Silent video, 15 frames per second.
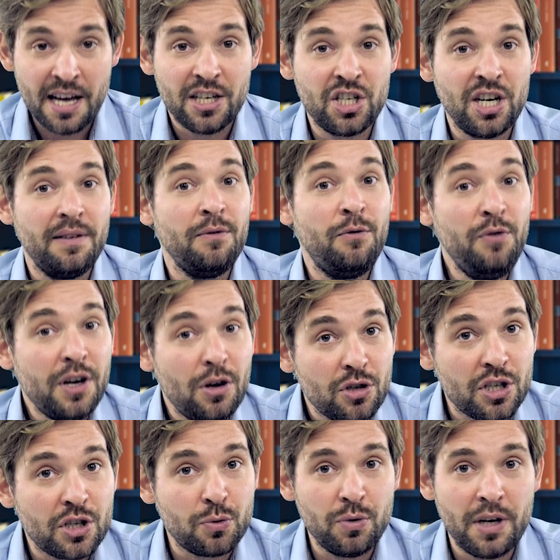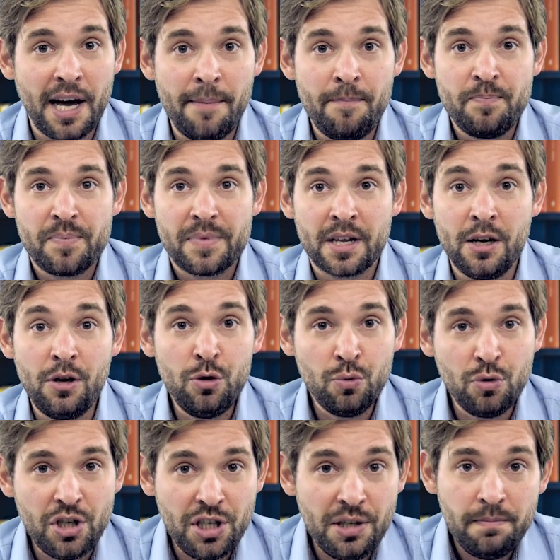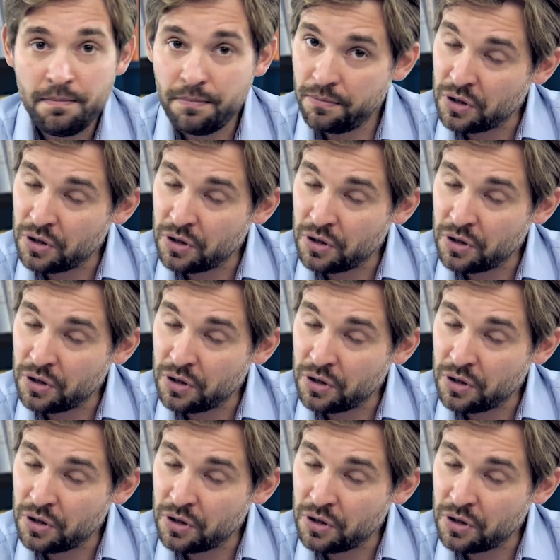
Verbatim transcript: że wykorzystuje ludzi,